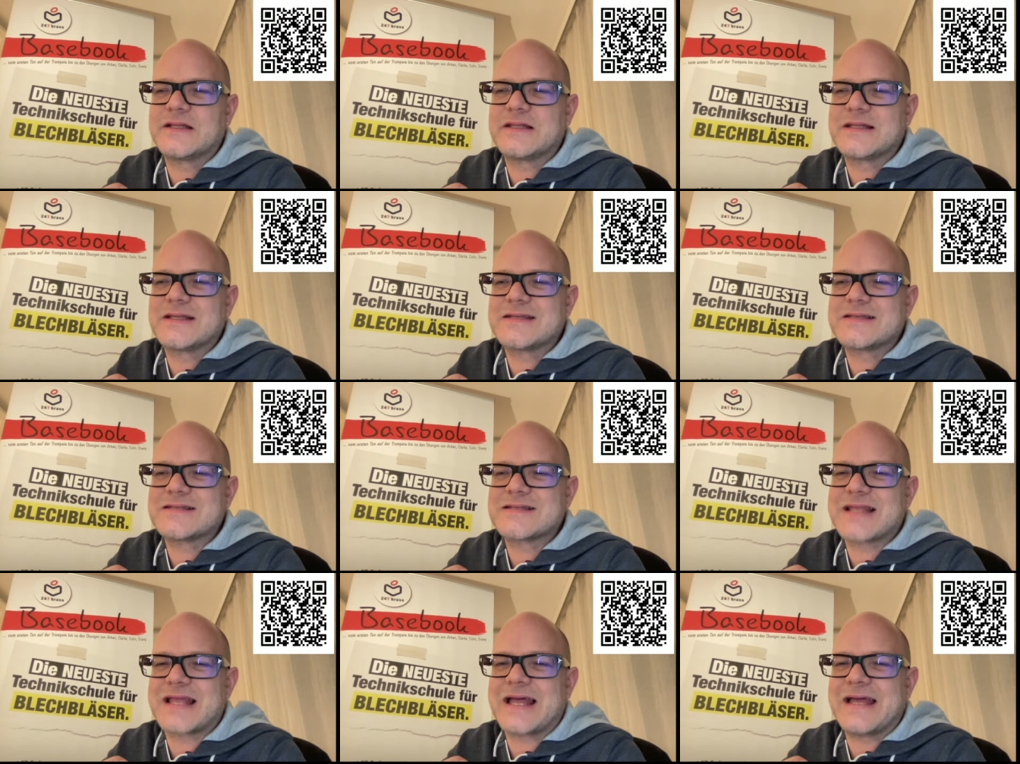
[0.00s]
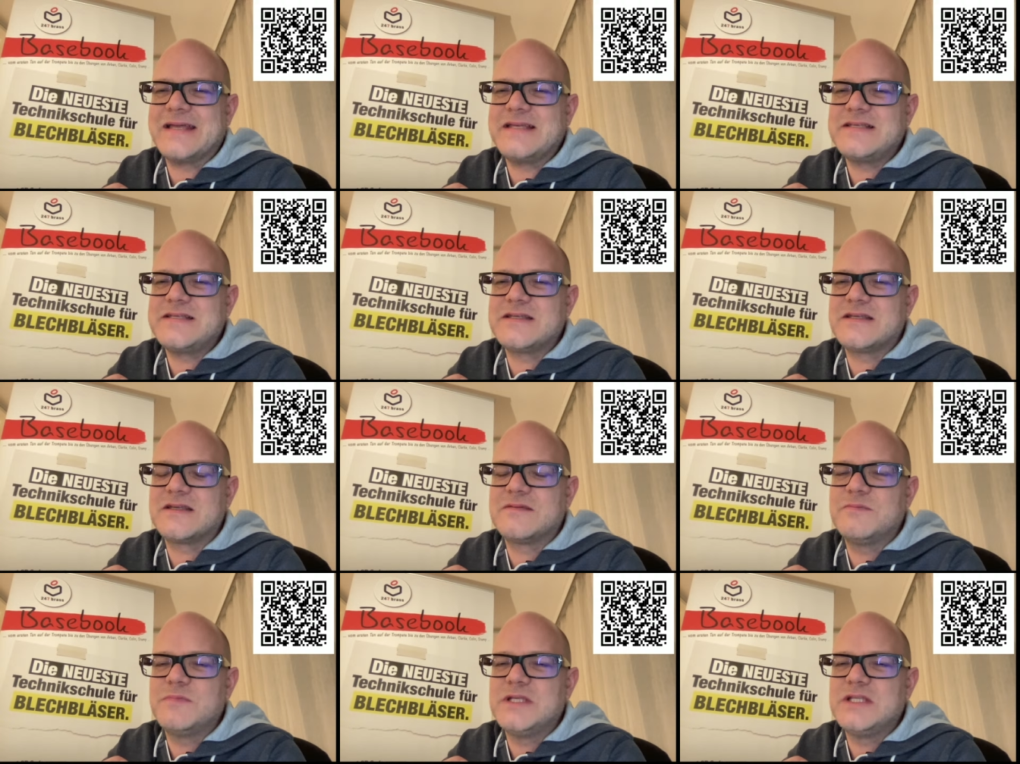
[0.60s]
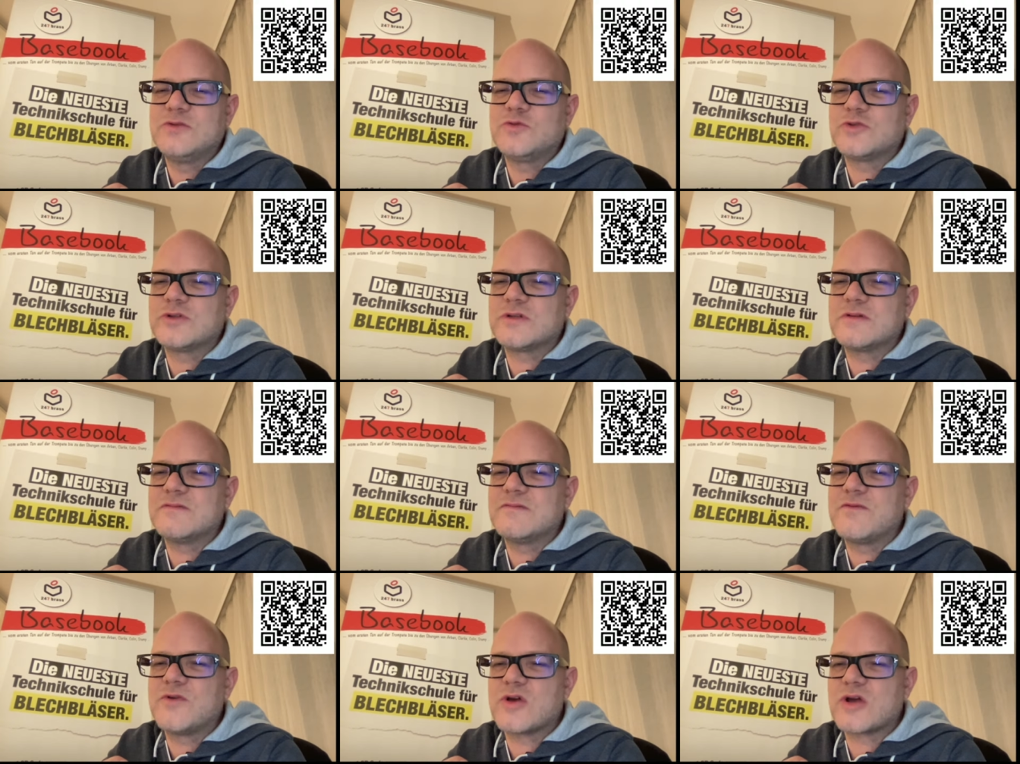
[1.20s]
das
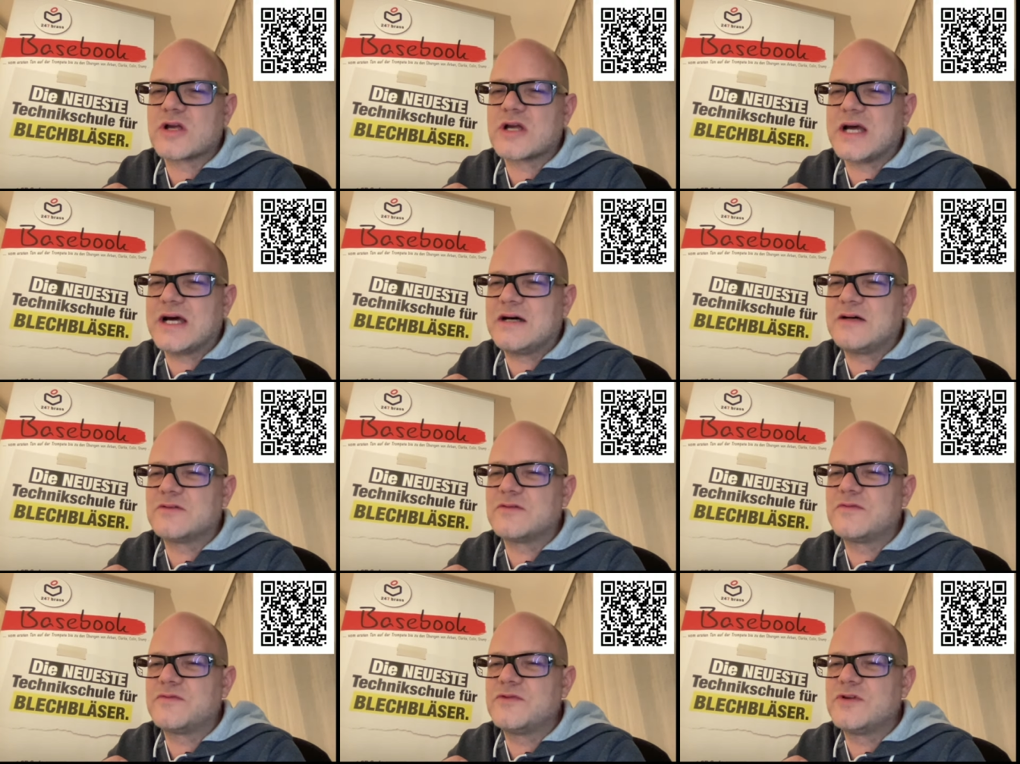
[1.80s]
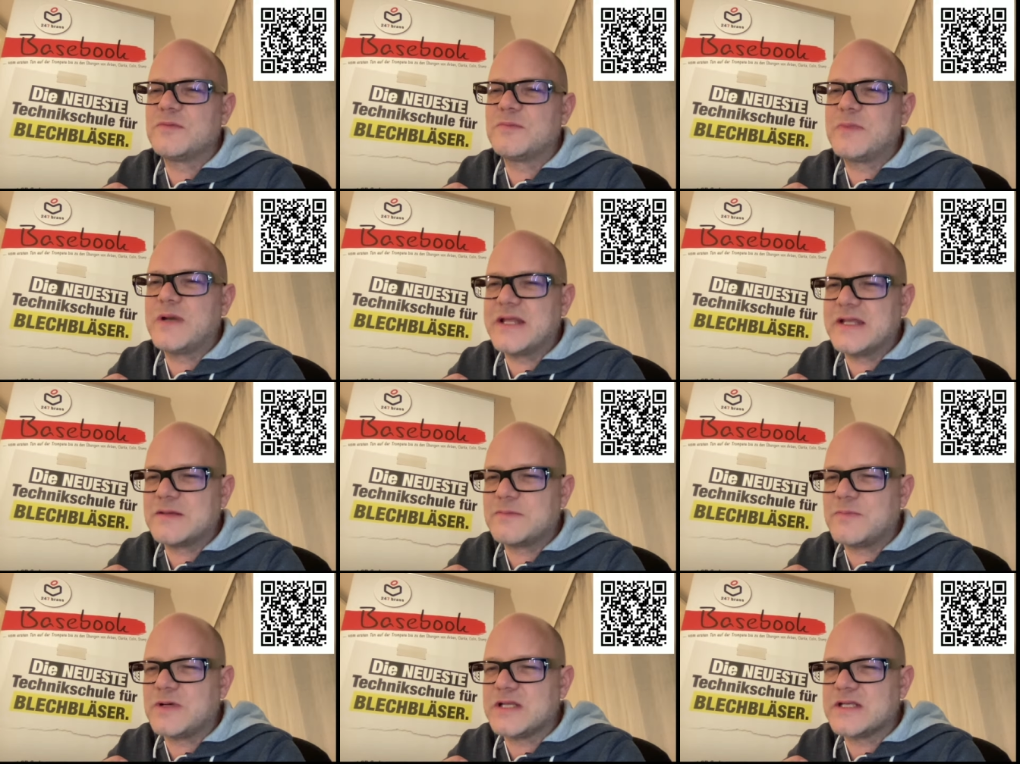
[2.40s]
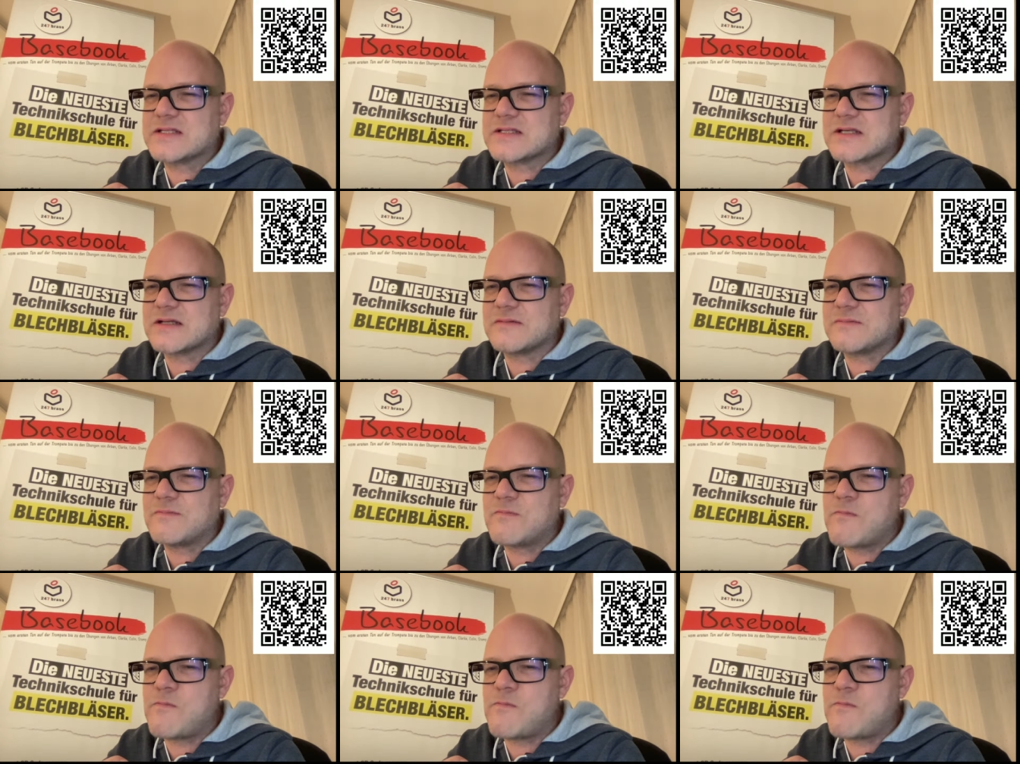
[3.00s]
30-Minuten-Workout für Blechbläser.